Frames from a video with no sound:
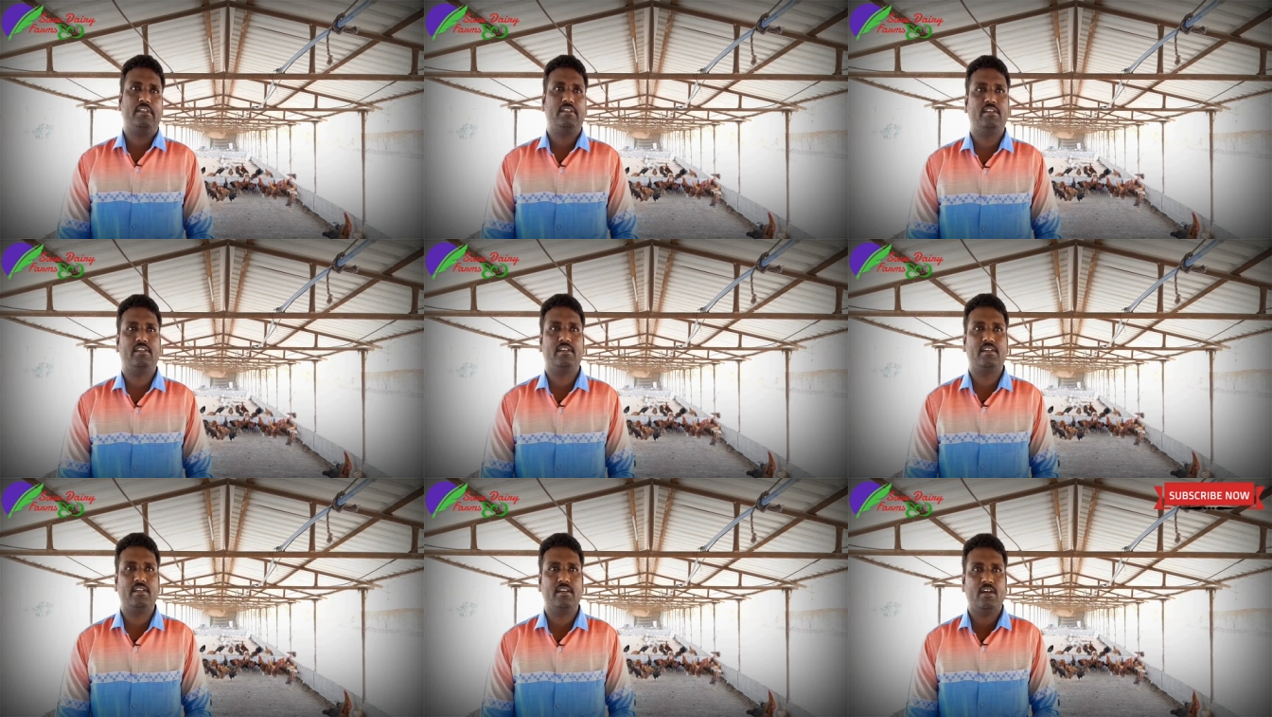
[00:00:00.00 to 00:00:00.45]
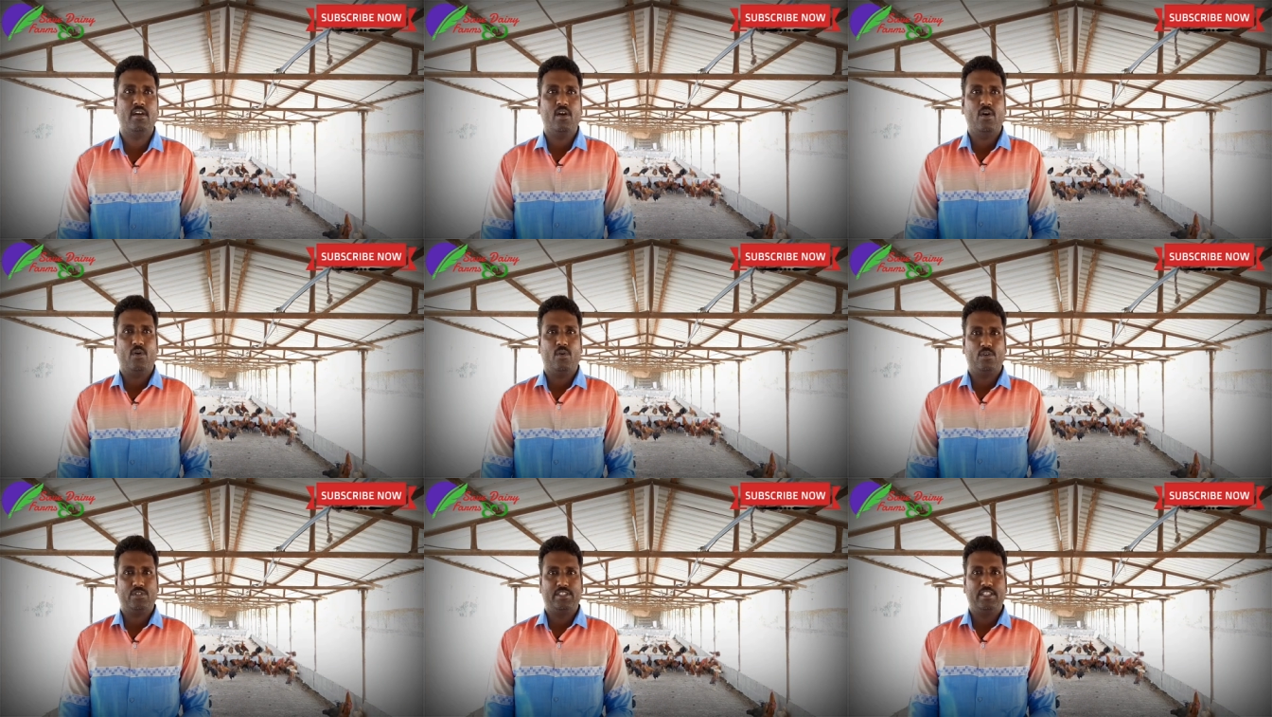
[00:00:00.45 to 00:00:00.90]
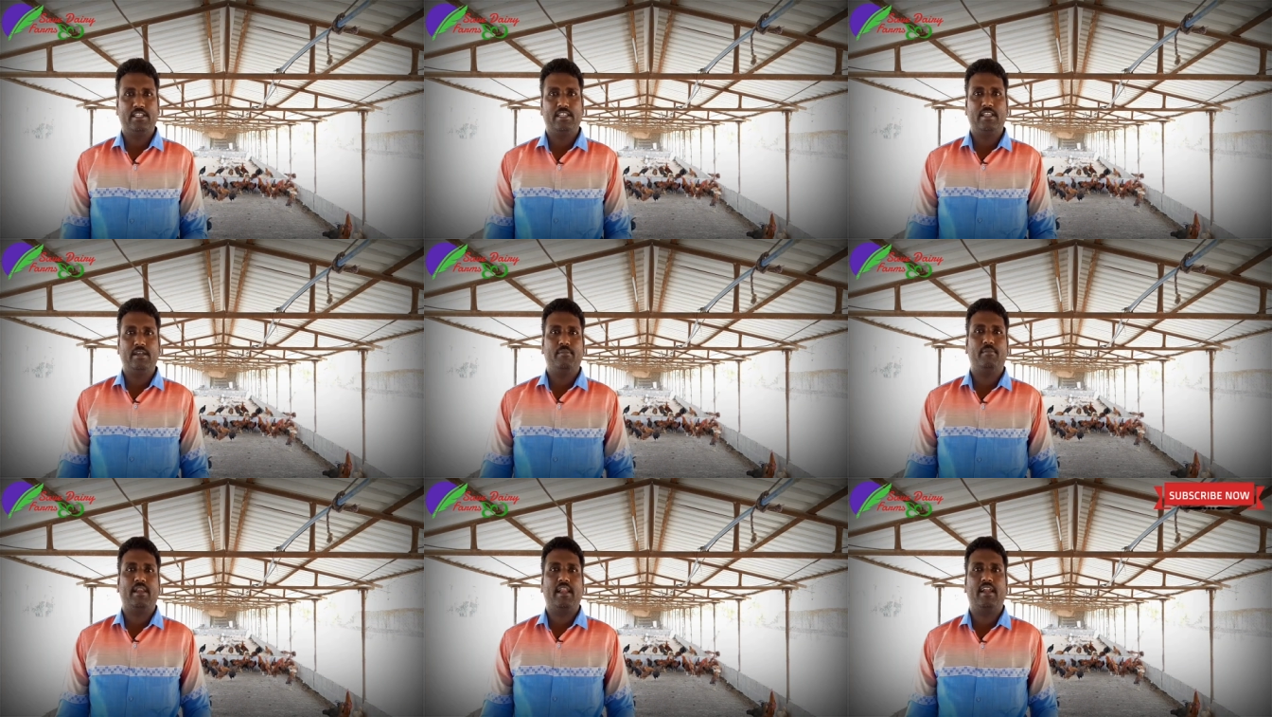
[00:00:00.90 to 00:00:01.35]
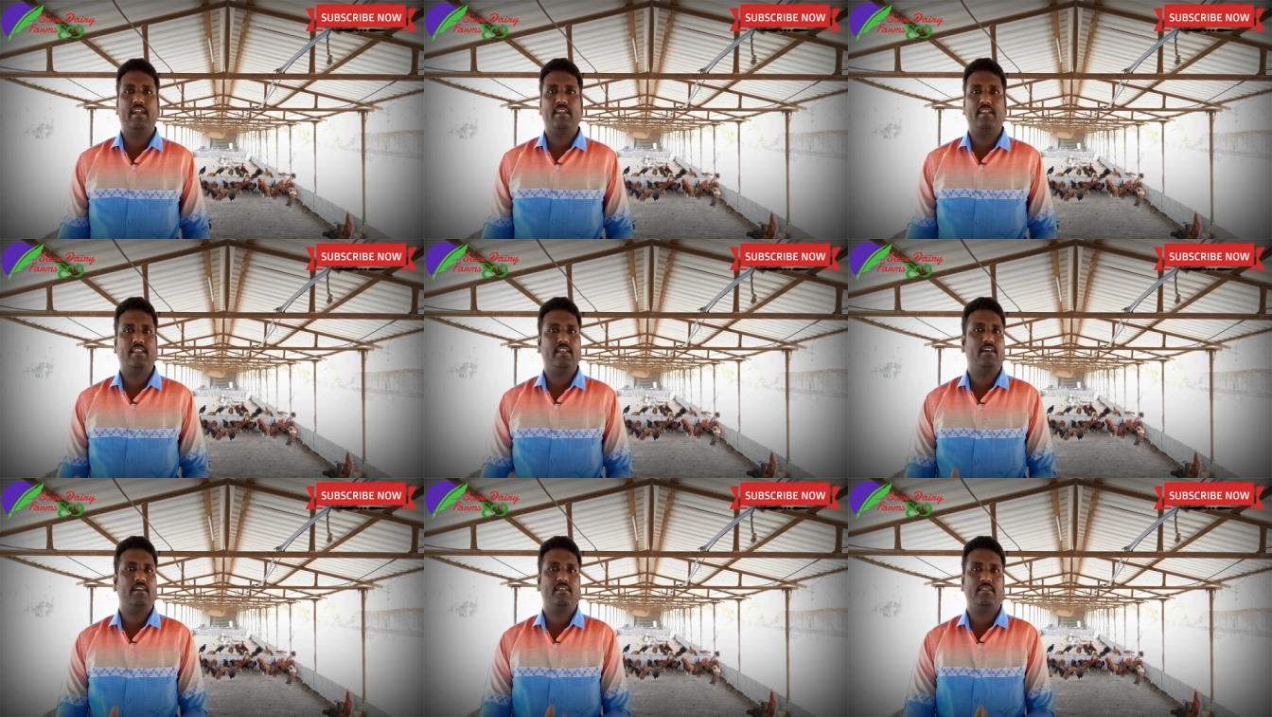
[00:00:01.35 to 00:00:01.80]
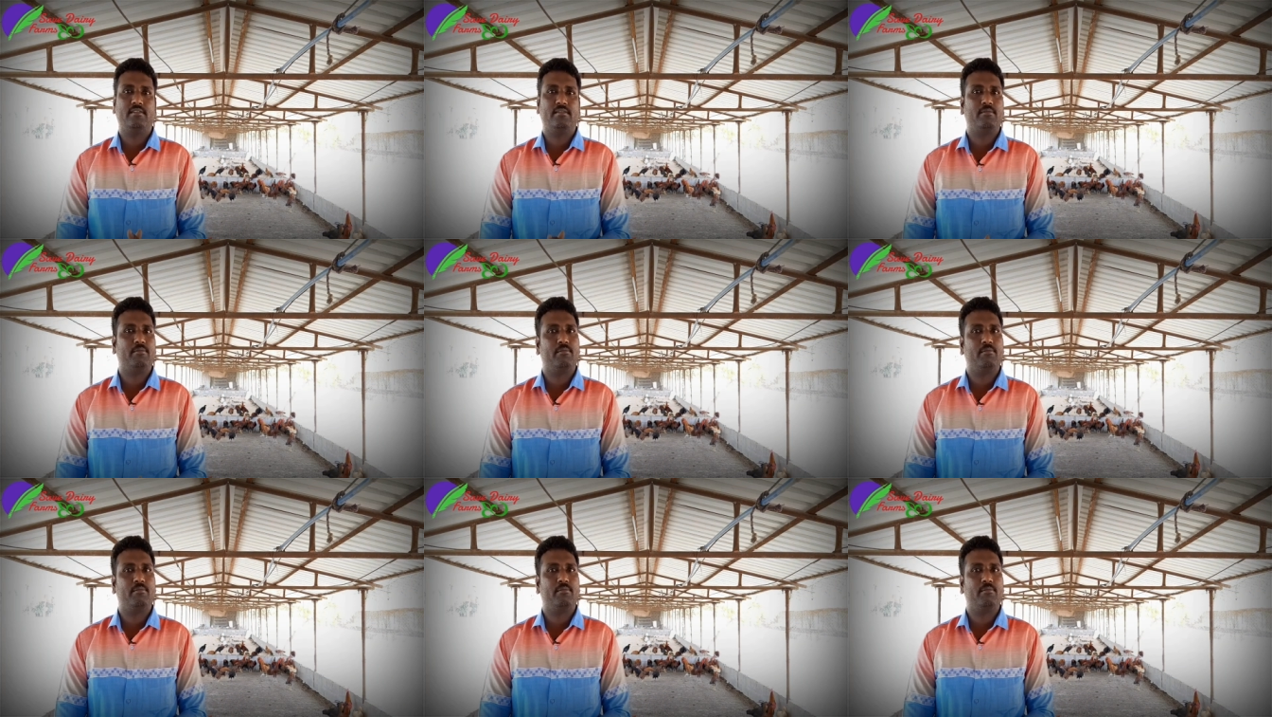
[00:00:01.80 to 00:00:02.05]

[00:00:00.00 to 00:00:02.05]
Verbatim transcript: வந்துட்டு ஒரு சின்ன பிராண்டு தான்